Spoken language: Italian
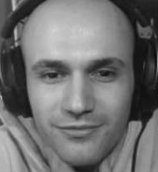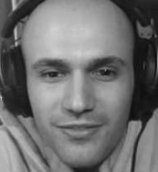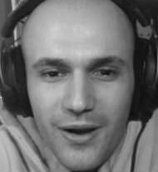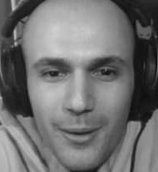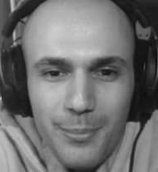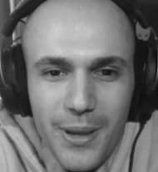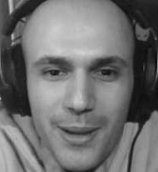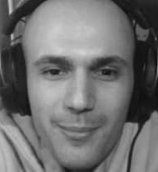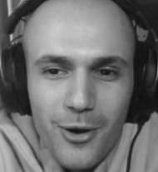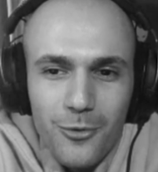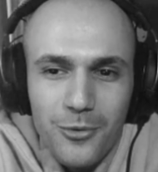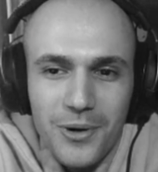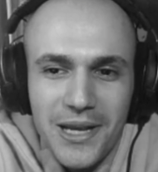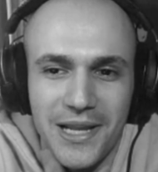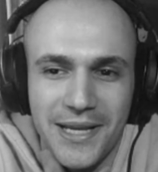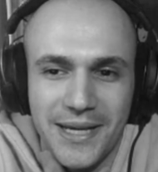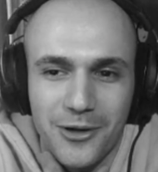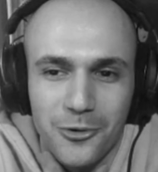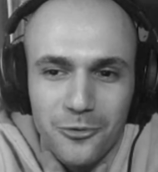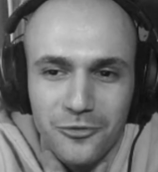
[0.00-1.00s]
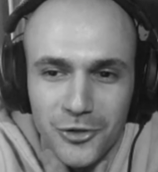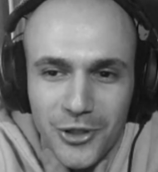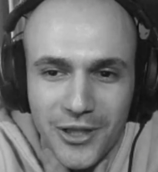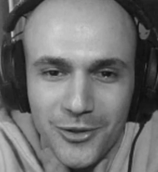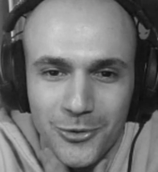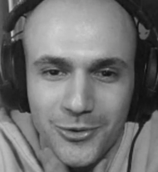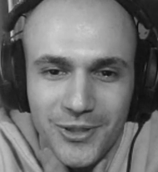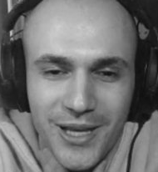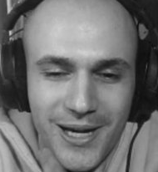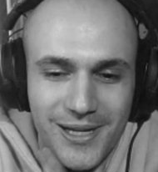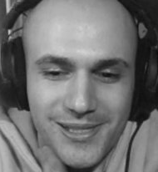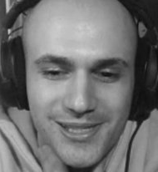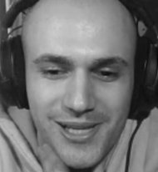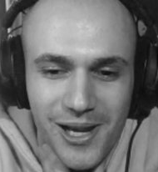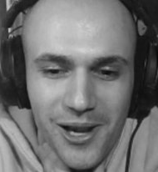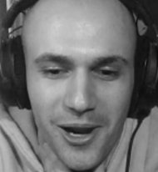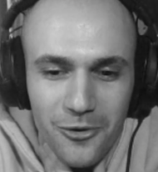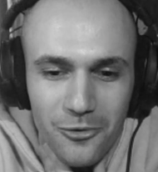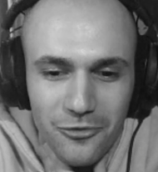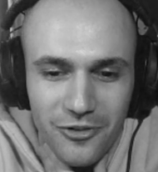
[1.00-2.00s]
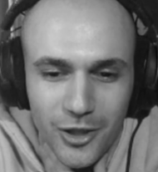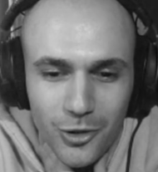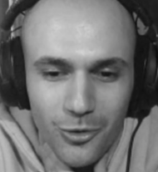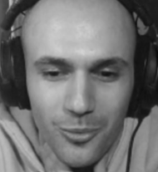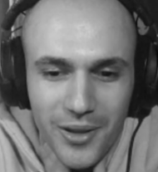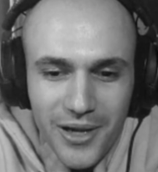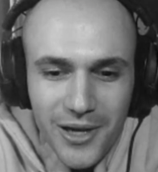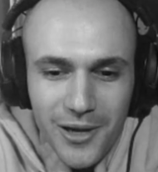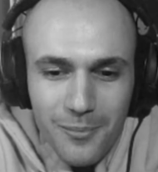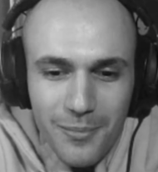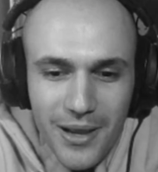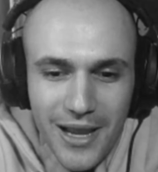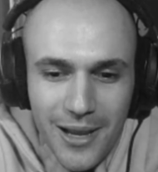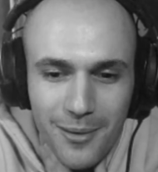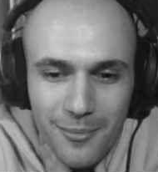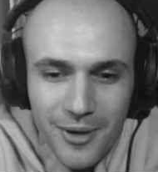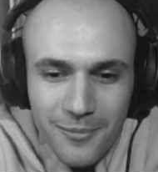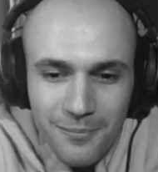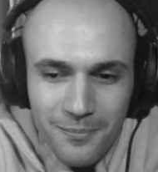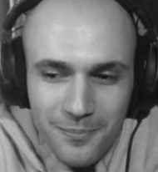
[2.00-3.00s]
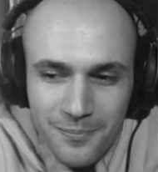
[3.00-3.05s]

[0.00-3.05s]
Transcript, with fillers: Vabbè, ma quelli che hanno votato TRS l'hanno fatto per il meme.